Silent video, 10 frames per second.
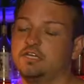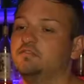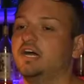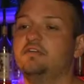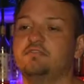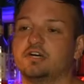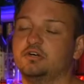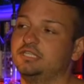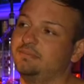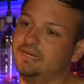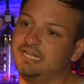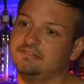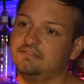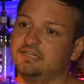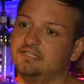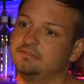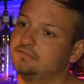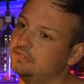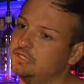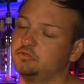einfach einfacher und der Platz ist halt,
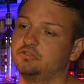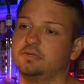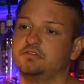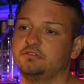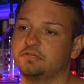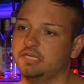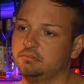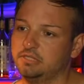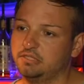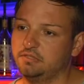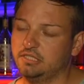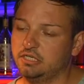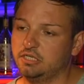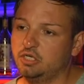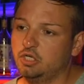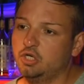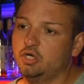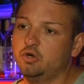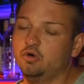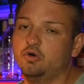sind halt nur 20 Quadratmeter weniger.
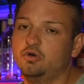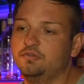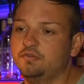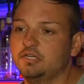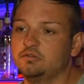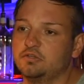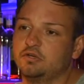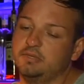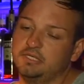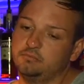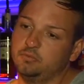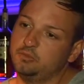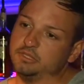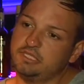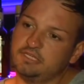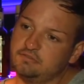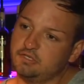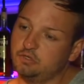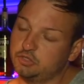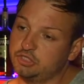Und wir werden unsere kompletten Möbel, die jetzt in der
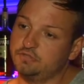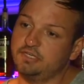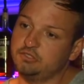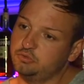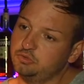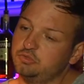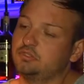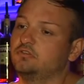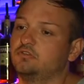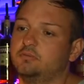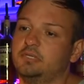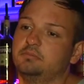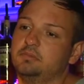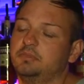Lounge stehen, wegtun und das komplett mit